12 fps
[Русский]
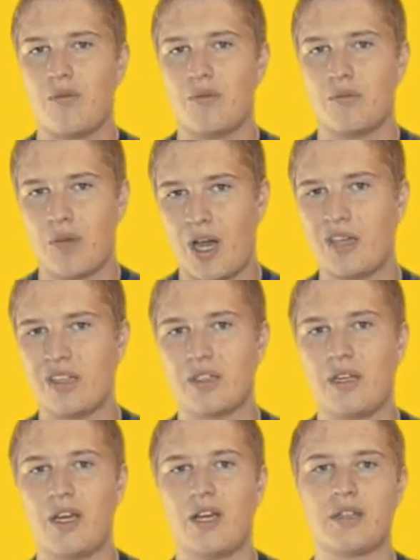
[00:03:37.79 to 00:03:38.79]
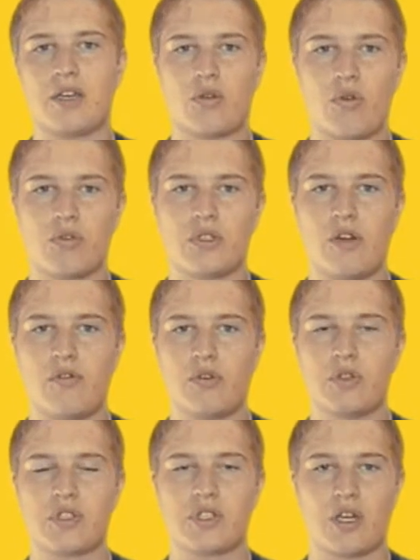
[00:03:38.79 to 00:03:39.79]
мало для такого
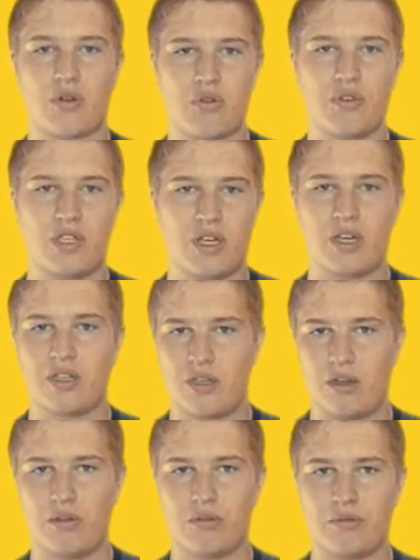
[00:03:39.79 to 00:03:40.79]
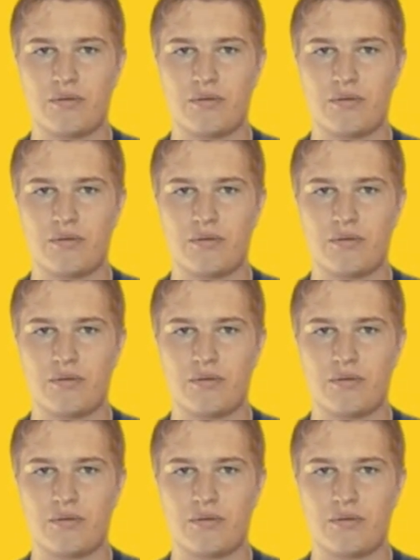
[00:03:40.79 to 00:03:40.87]
телефона с такой диагональю.